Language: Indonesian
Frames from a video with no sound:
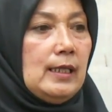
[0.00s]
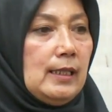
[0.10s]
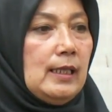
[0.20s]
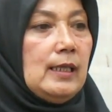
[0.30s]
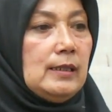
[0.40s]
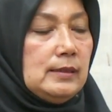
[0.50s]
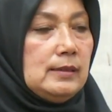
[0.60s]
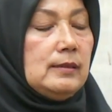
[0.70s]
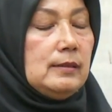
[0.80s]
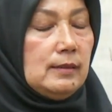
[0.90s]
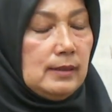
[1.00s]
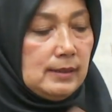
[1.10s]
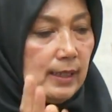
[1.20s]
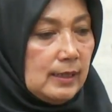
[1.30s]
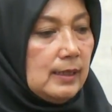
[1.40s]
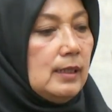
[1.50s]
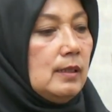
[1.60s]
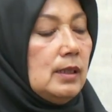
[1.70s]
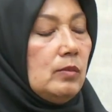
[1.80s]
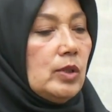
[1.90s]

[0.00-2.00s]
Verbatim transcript: Nah, eh, jadi eh,